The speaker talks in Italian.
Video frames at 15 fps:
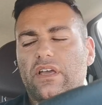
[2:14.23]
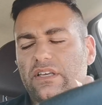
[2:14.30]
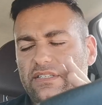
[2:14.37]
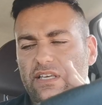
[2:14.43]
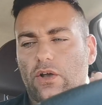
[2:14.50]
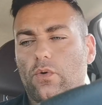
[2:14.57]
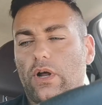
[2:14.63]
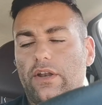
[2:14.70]
che
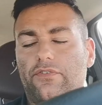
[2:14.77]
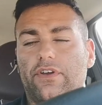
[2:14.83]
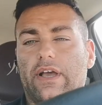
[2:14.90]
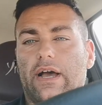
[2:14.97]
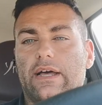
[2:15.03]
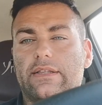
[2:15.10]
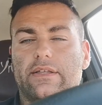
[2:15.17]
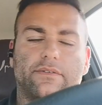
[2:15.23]
si è
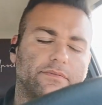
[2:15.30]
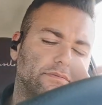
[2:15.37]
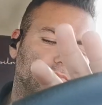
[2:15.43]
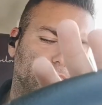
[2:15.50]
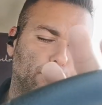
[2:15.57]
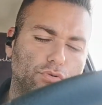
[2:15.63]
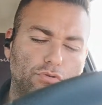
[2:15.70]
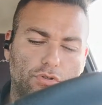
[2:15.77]
qualificata.
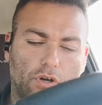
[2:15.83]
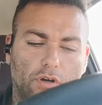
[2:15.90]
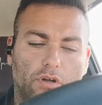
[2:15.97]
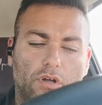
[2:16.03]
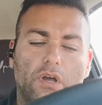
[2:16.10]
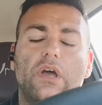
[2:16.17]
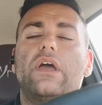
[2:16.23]
Punto.